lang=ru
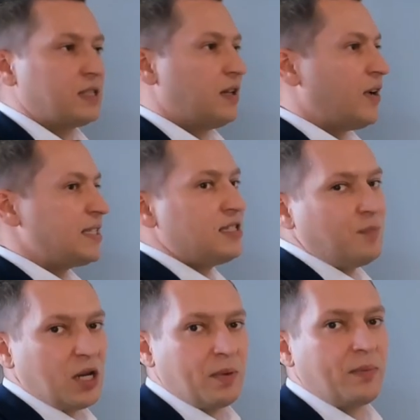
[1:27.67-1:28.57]
Давайте
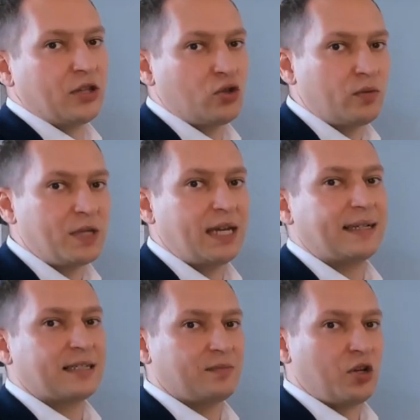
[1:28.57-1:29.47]
теперь поподробнее
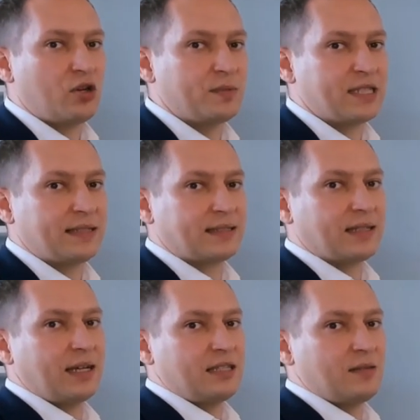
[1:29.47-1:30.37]
разберемся с
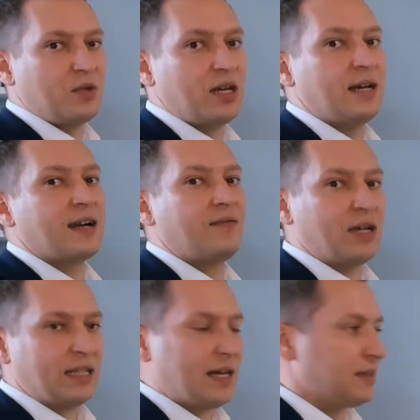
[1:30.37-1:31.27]
этими
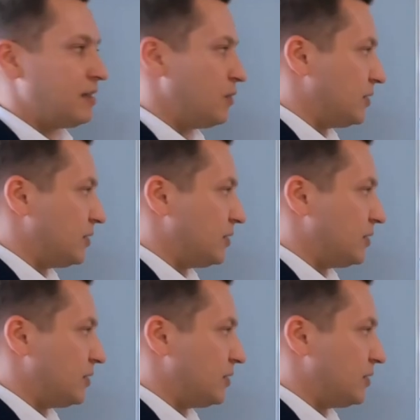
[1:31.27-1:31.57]
квадрантами.